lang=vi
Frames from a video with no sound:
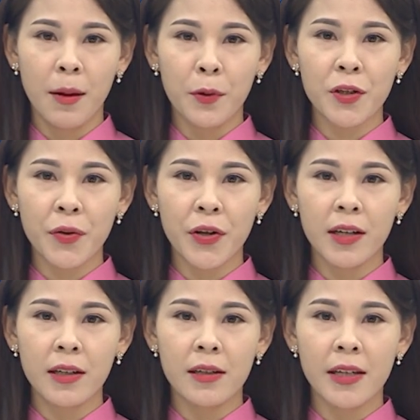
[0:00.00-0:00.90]
Một trong
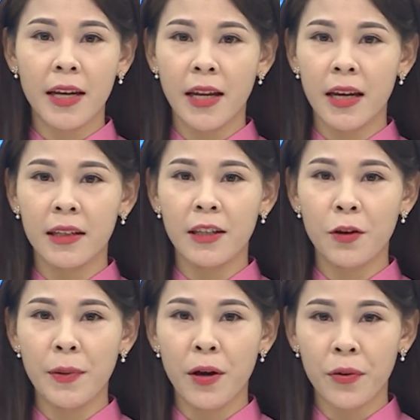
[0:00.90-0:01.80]
những gương điển hình
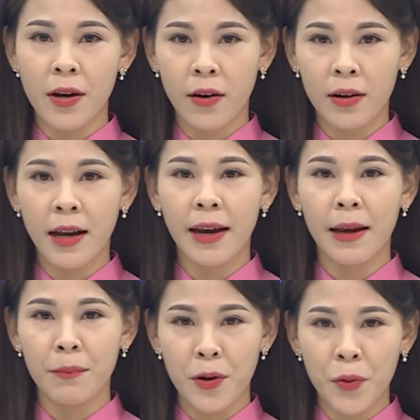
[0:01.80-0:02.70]
tiêu biểu đó là
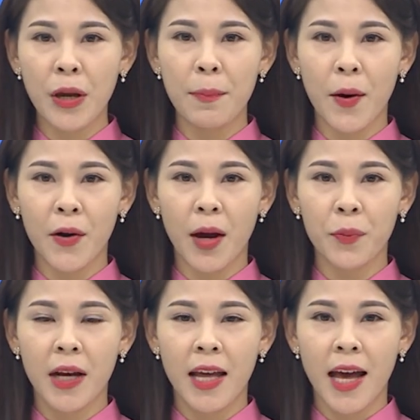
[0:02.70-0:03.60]
em Đỗ Nguyễn Bảo
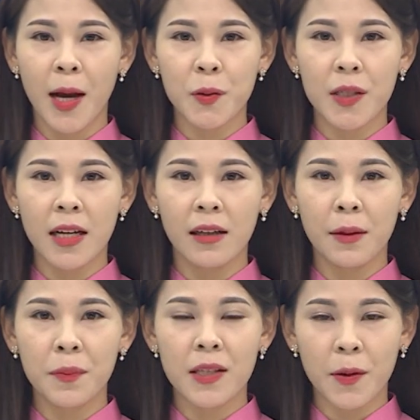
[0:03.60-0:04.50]
Ngọc, học sinh
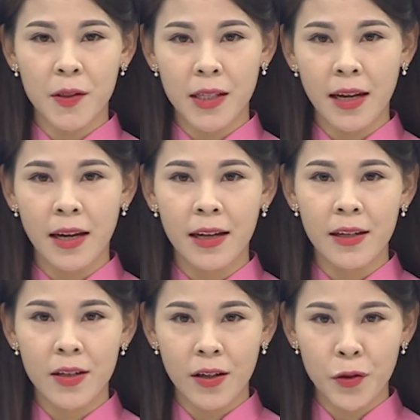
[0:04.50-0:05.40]
lớp 6C,
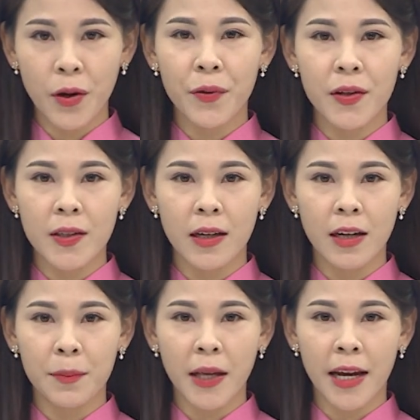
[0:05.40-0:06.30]
trường trung học cơ sở
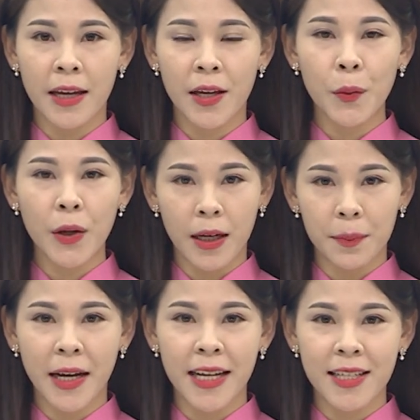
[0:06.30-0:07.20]
Lập Thạch, huyện
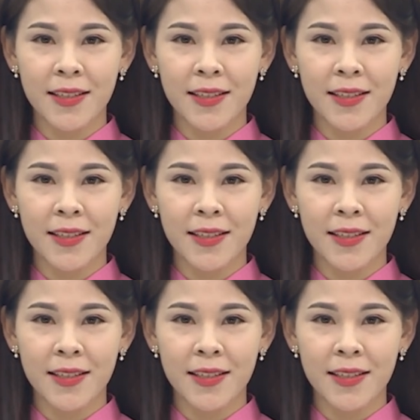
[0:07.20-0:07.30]
Lập Thạch.